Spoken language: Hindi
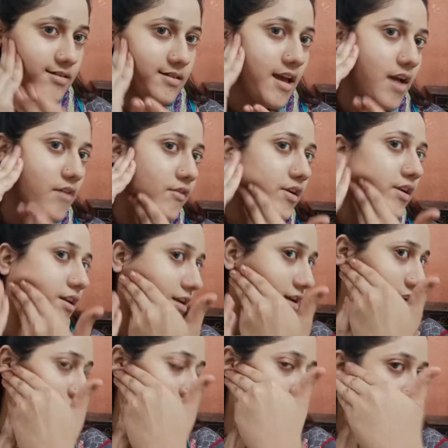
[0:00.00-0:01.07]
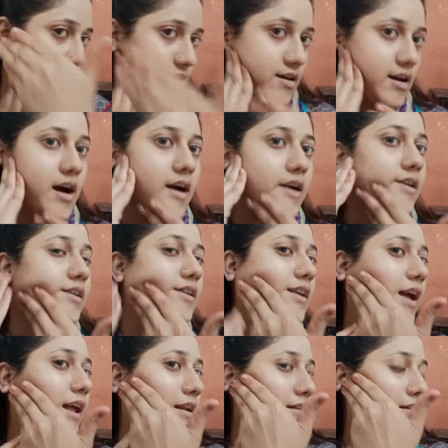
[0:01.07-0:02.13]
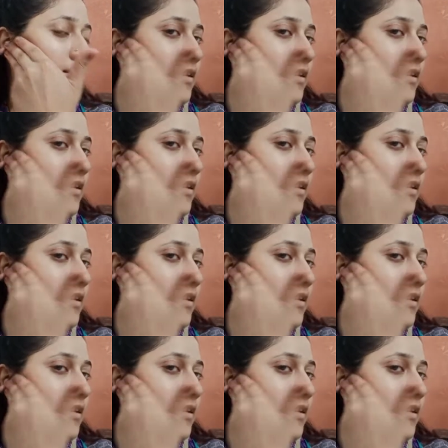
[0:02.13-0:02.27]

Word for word: सेवन एट नाइन टेन